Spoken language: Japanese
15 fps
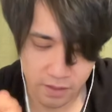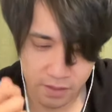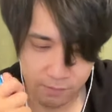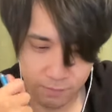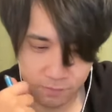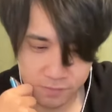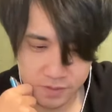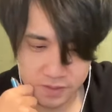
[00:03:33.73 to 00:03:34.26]
気
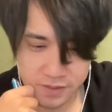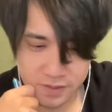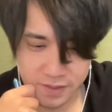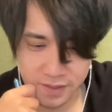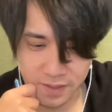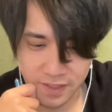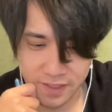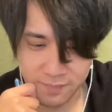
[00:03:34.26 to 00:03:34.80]
持ち
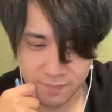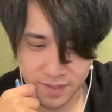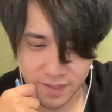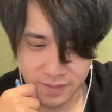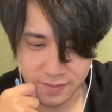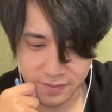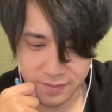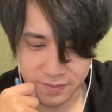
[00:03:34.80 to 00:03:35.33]
控えめ。
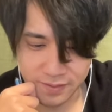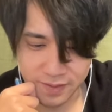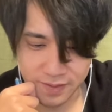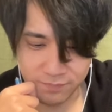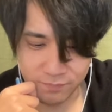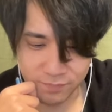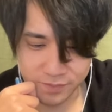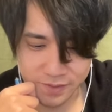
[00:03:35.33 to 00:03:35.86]

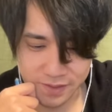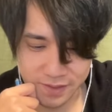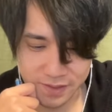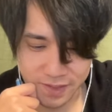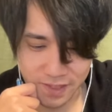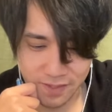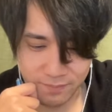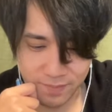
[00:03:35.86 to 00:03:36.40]
気持ち
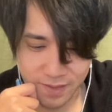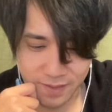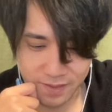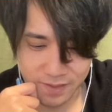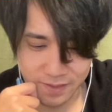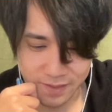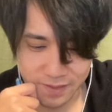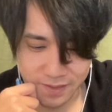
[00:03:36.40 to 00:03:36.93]
控えめ。
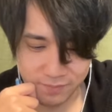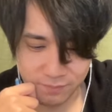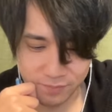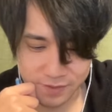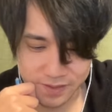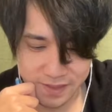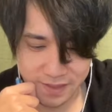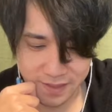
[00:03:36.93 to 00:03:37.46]
気持
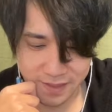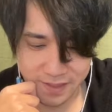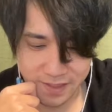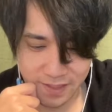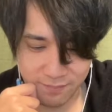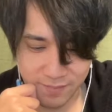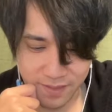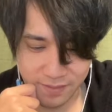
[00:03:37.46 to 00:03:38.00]
ちだけ
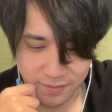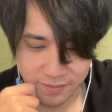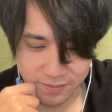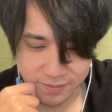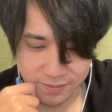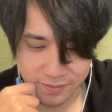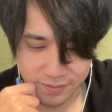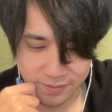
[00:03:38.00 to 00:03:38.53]
控えめ。
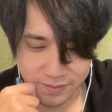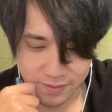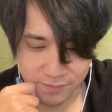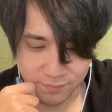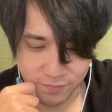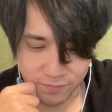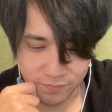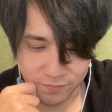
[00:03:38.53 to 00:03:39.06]
で
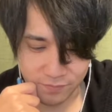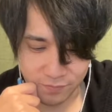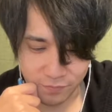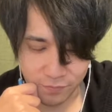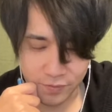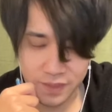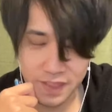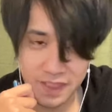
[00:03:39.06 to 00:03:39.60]
も、
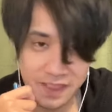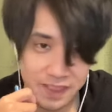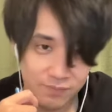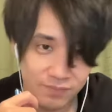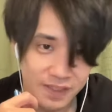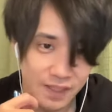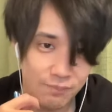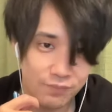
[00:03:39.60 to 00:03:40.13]
本気でやって
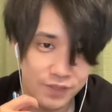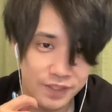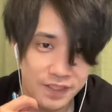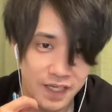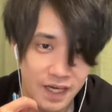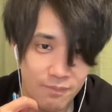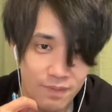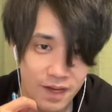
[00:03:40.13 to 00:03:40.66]
も多分
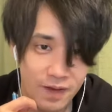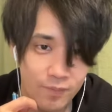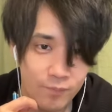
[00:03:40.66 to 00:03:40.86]
控えめ。